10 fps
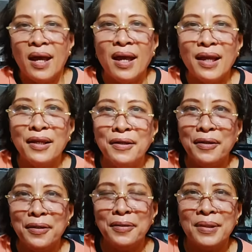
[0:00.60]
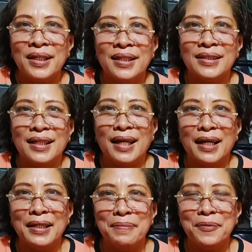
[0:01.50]
Hello! Magandang
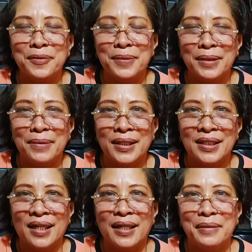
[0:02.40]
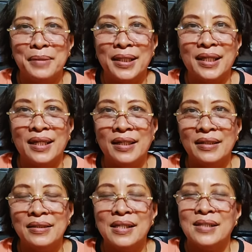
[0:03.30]
tanghali po mga madam.
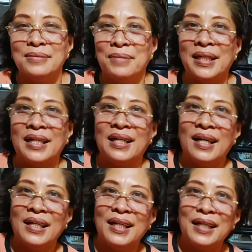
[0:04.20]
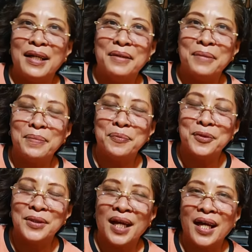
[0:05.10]
Ayan, manananghalian na naman
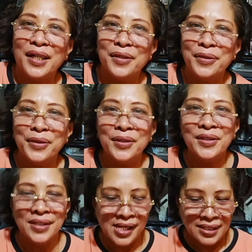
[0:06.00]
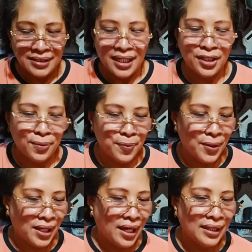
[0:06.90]
po tayo. Ito
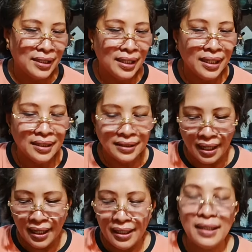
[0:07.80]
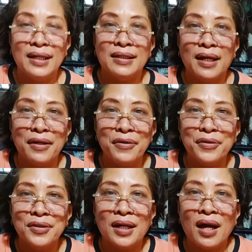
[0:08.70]
po ang ating tanghalian ngayon.